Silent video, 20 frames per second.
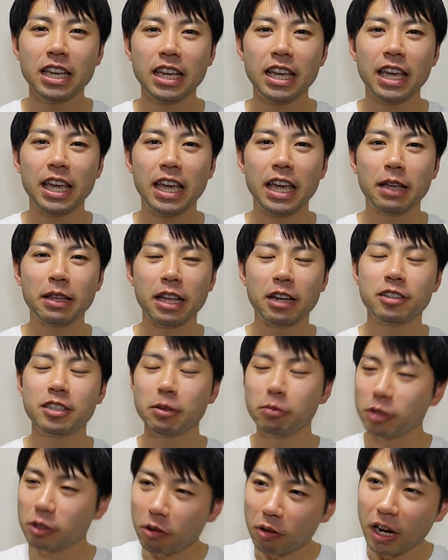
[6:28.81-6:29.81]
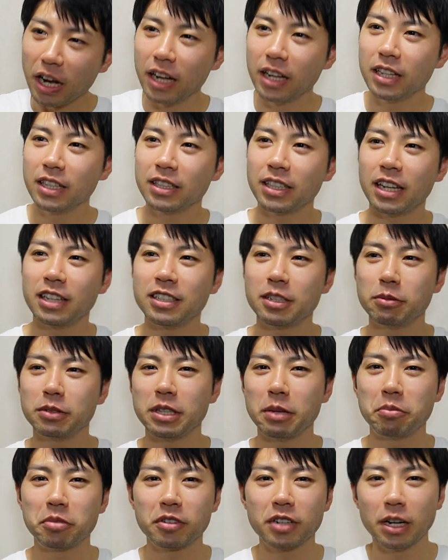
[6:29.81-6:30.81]
えー、ダルジャブとか、
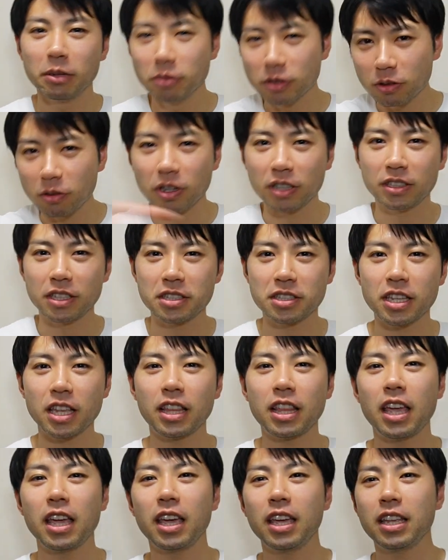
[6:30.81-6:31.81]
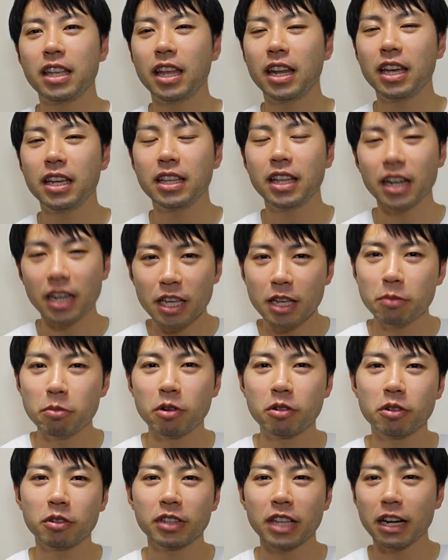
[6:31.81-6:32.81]
ダルジャブステップクラブとかってつけていただいたり、
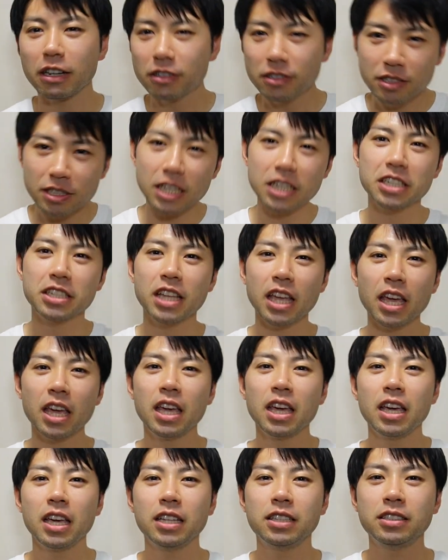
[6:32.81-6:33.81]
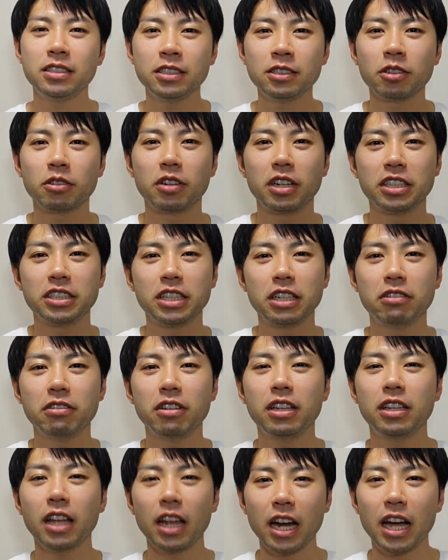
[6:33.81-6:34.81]
僕をタグ付けして、えー、ツイートとかしてく
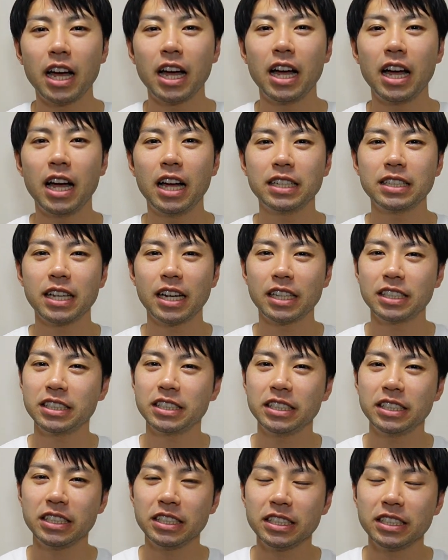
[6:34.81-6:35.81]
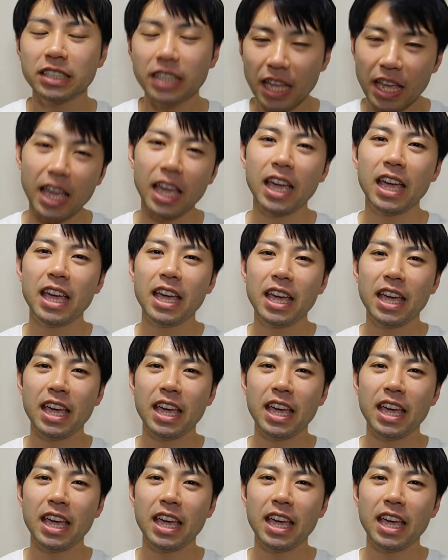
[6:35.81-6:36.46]
れたら、探しに行って、